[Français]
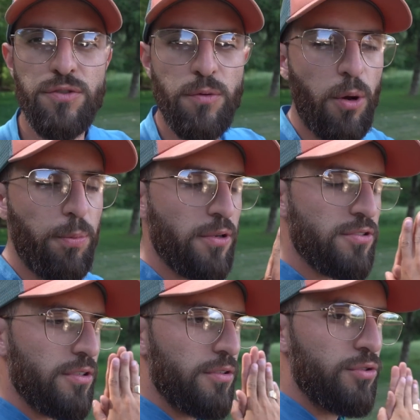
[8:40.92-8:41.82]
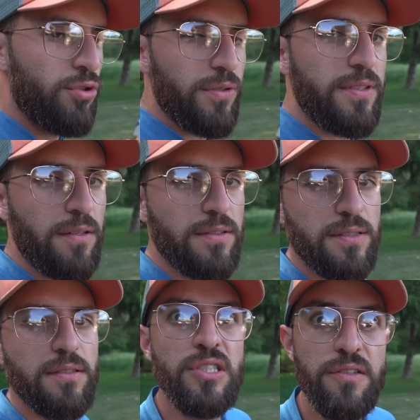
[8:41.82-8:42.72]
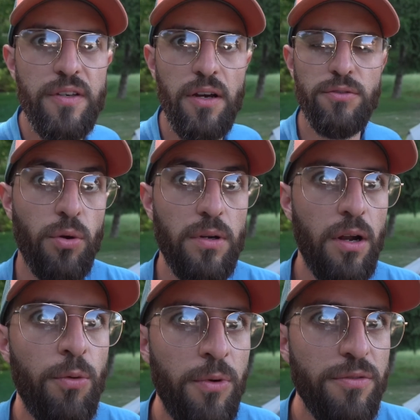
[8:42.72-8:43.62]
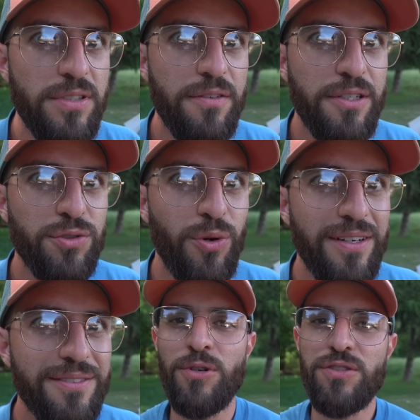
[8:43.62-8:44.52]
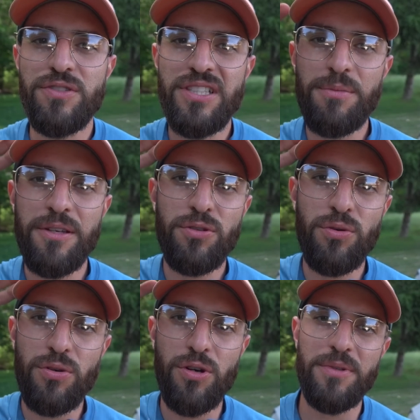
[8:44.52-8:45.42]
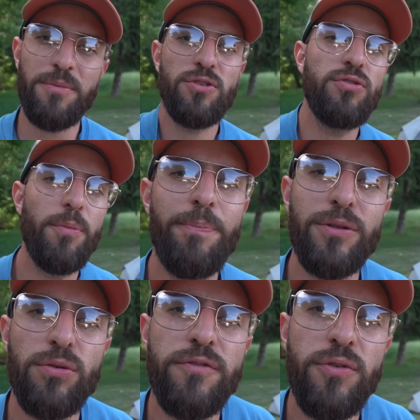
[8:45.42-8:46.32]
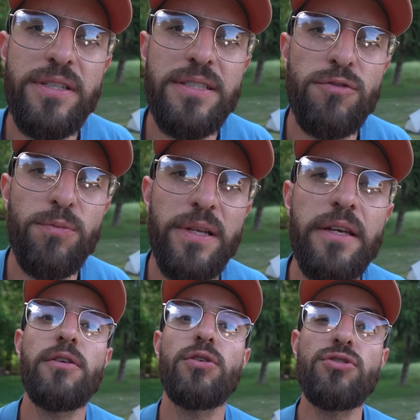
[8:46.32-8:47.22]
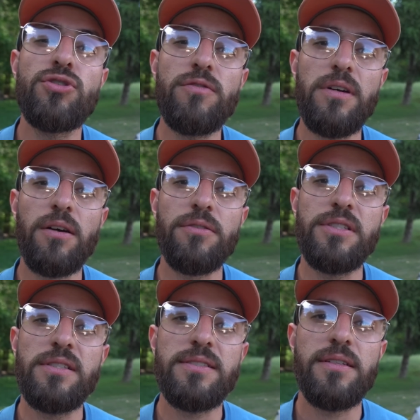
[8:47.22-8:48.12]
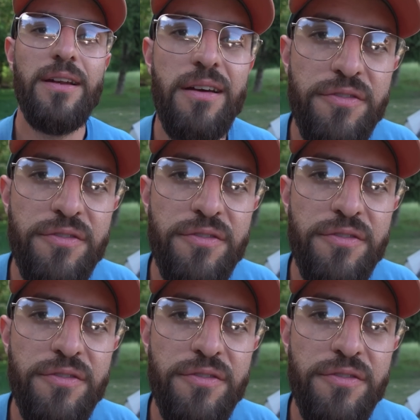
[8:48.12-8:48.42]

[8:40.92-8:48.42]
je vous propose deux teintes différentes. Donc là au moins vous avez le choix. Moi je vous dis à bientôt, comme d'habitude, pas trop de folie s'il vous plaît. Que Dieu vous l'agrandisse, la